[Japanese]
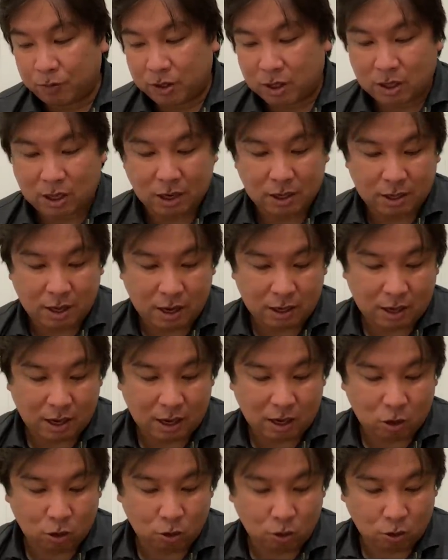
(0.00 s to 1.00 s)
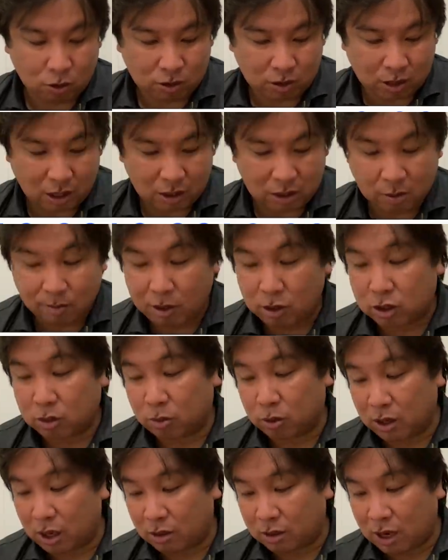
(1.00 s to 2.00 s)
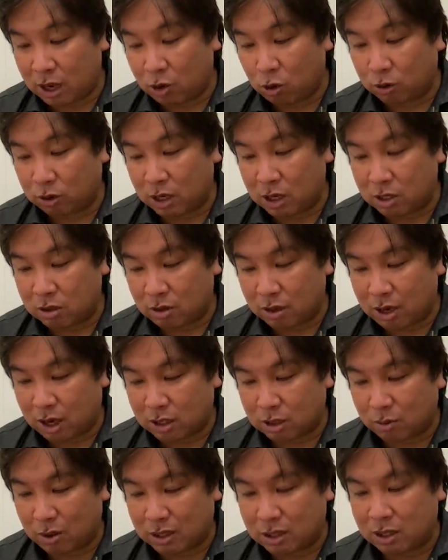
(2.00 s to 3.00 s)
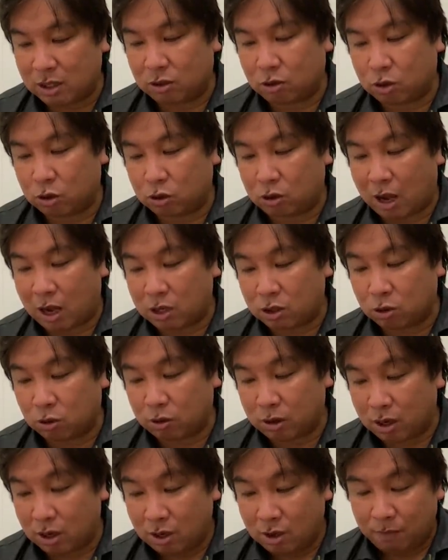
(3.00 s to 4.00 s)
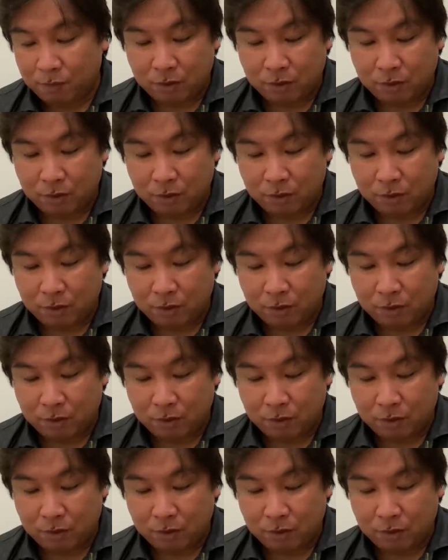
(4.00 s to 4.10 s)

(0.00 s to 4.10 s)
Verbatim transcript: しっかりね、結果を残して、島内もね、大ロって1割8分8厘とっと相性ね、